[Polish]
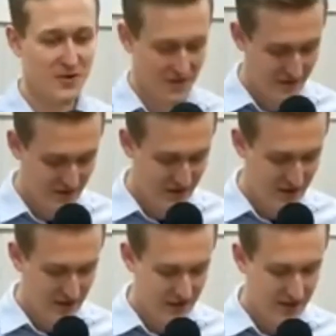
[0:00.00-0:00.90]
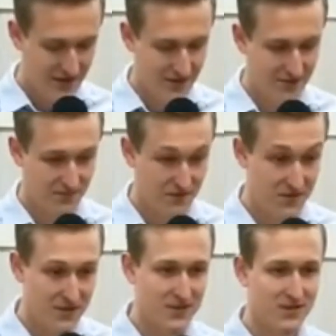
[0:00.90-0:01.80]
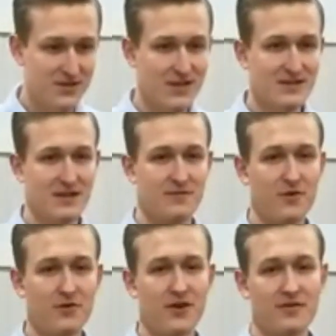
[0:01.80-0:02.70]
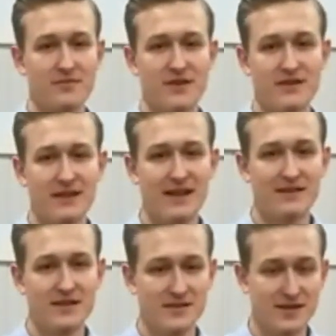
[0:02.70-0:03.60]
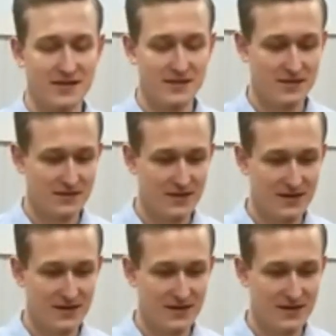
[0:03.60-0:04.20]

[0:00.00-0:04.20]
Y, w dzisiejszych czasach wrogiem dla nas jest